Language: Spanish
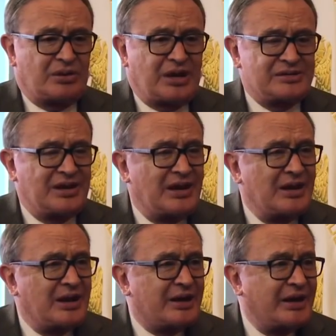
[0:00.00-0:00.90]
lo que hace a
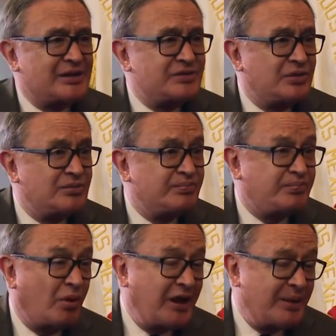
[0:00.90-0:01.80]
la creación
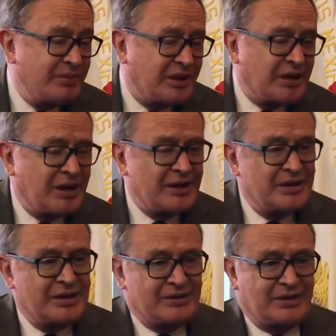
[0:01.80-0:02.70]
polémica
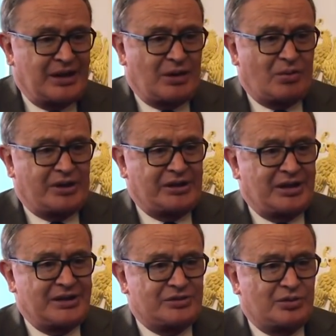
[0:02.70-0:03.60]
de la
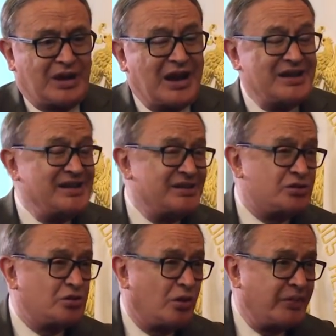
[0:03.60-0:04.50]
Guardia Nacional y
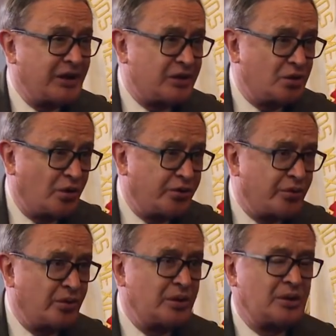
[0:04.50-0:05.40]
sobre
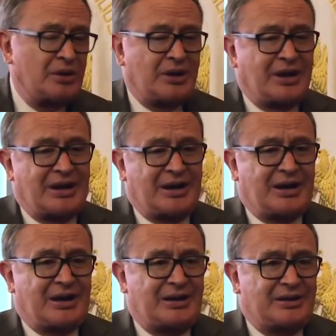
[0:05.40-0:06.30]
todo
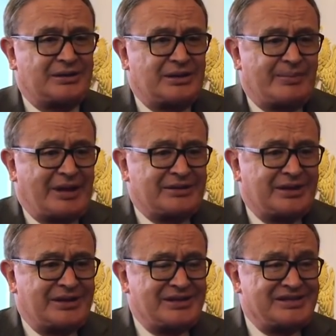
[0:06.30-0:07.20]
al
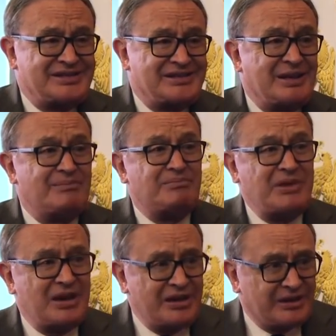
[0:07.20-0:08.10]
debate de si se
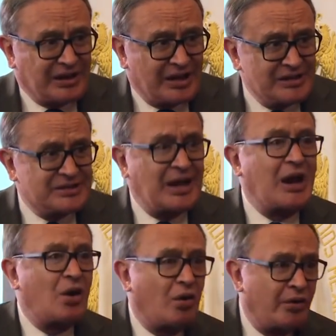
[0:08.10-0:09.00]

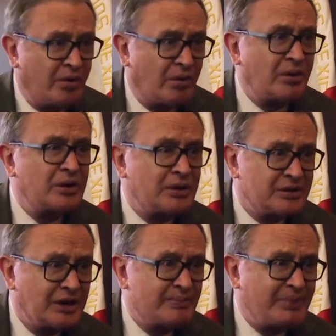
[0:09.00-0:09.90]
militariza o no
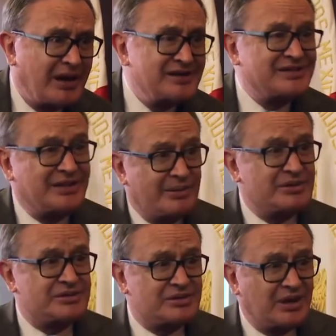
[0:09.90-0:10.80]
del país
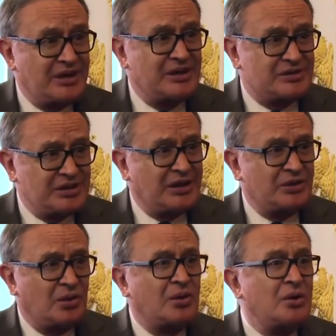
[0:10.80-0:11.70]
debe seguir
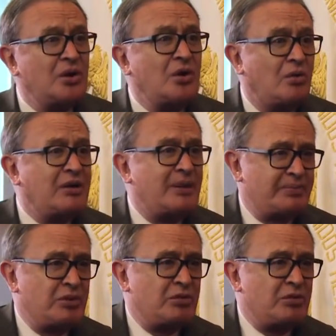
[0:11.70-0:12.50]
siendo una